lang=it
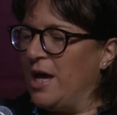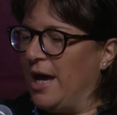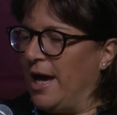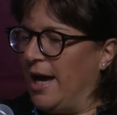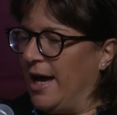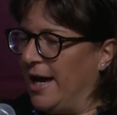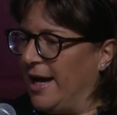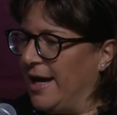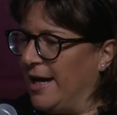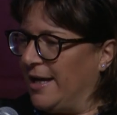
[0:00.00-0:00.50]

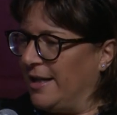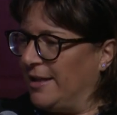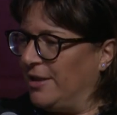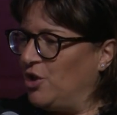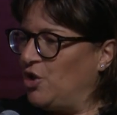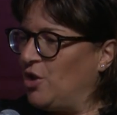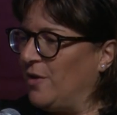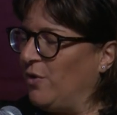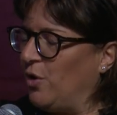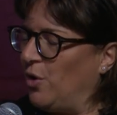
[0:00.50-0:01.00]
Eh,
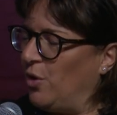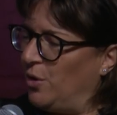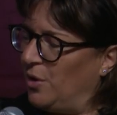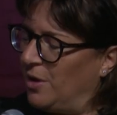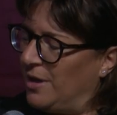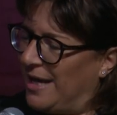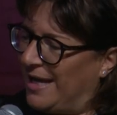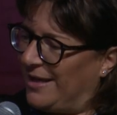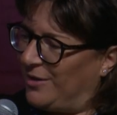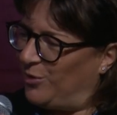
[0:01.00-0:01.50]
dicevo, l'ho
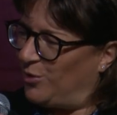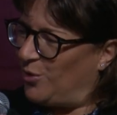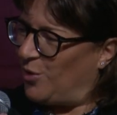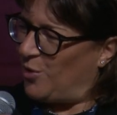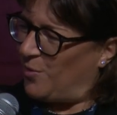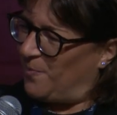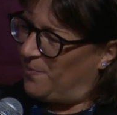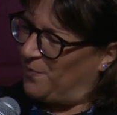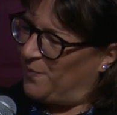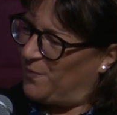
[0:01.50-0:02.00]

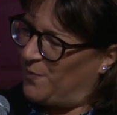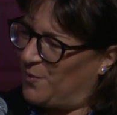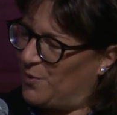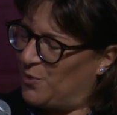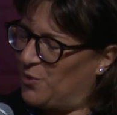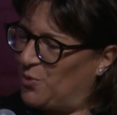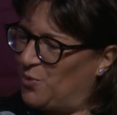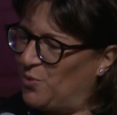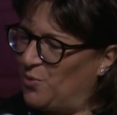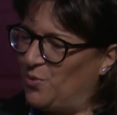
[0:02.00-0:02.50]
letto mh,
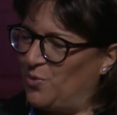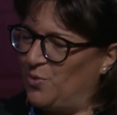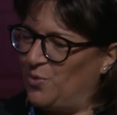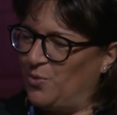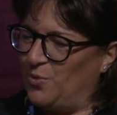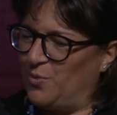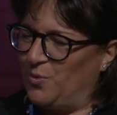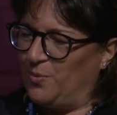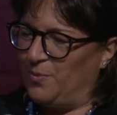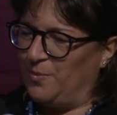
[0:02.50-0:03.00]

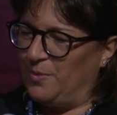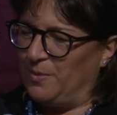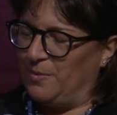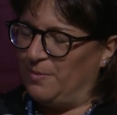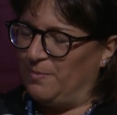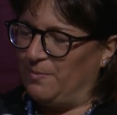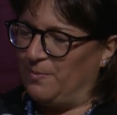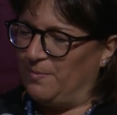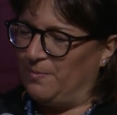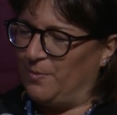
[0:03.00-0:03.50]
su,
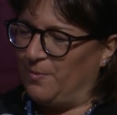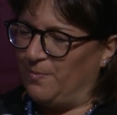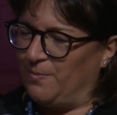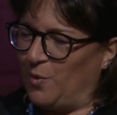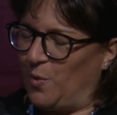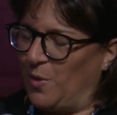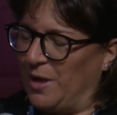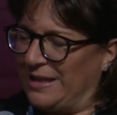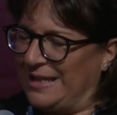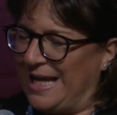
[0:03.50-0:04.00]

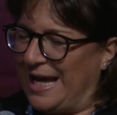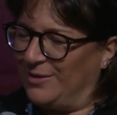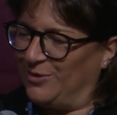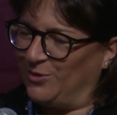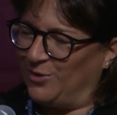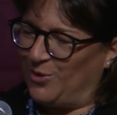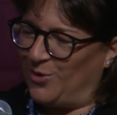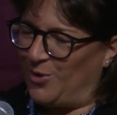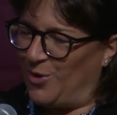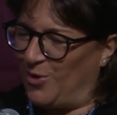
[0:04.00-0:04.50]
mh,
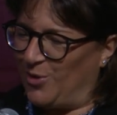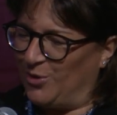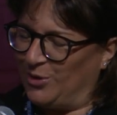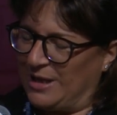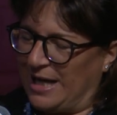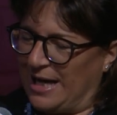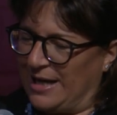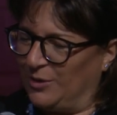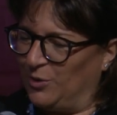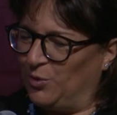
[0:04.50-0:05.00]
guardandolo
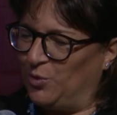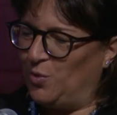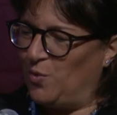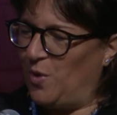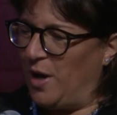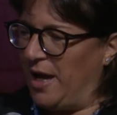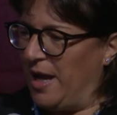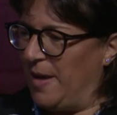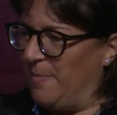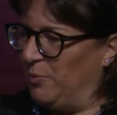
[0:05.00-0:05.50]
da
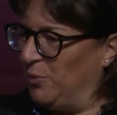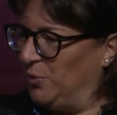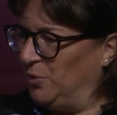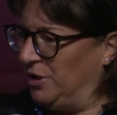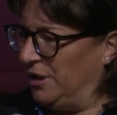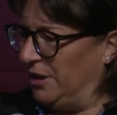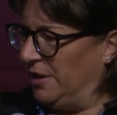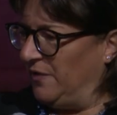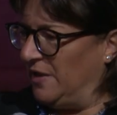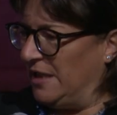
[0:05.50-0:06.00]
due
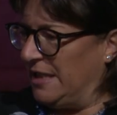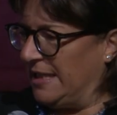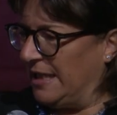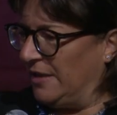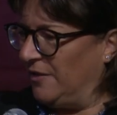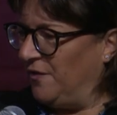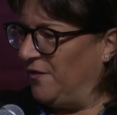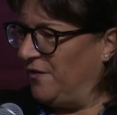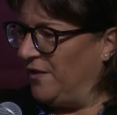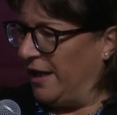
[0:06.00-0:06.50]
punti di vista
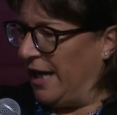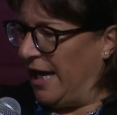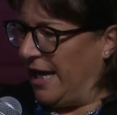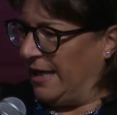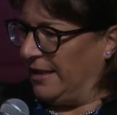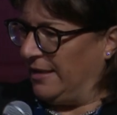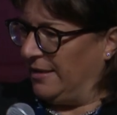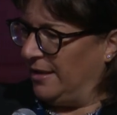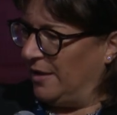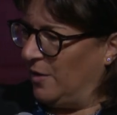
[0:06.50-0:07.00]

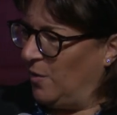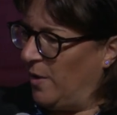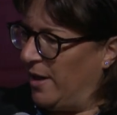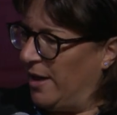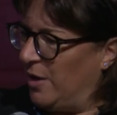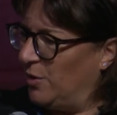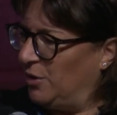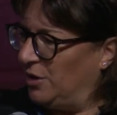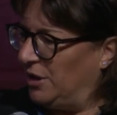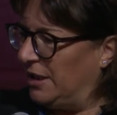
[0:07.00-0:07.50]
differenti,
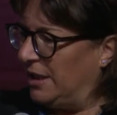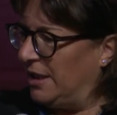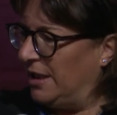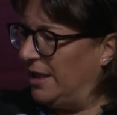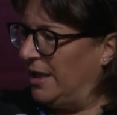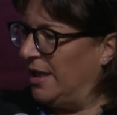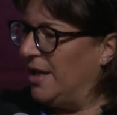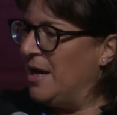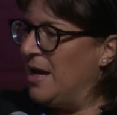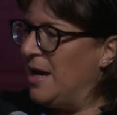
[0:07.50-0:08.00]
quello di
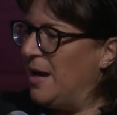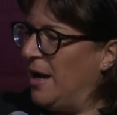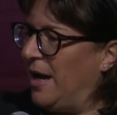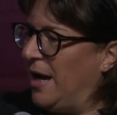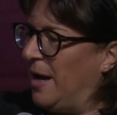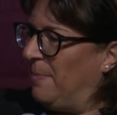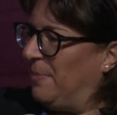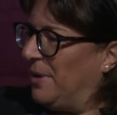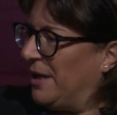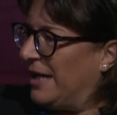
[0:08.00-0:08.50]
chi
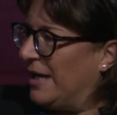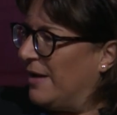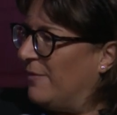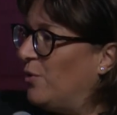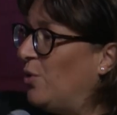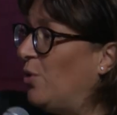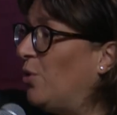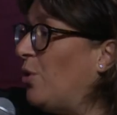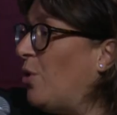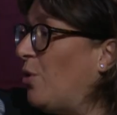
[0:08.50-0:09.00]
eh, per
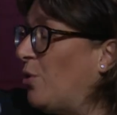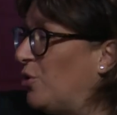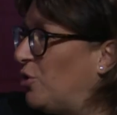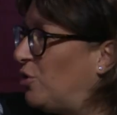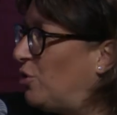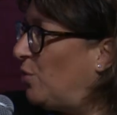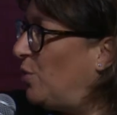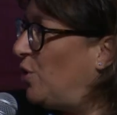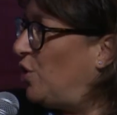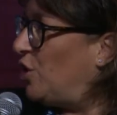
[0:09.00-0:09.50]
lavoro
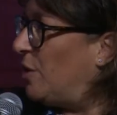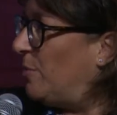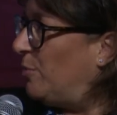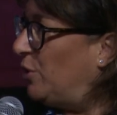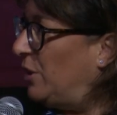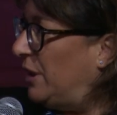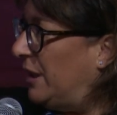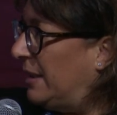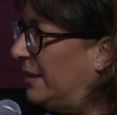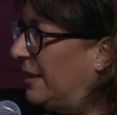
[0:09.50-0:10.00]
costruisce
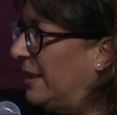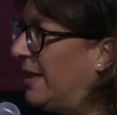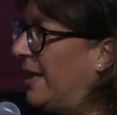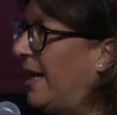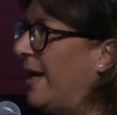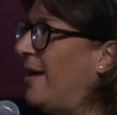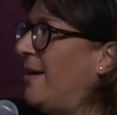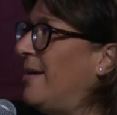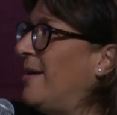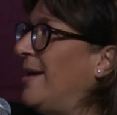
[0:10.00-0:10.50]

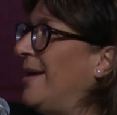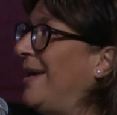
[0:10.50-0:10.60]
politiche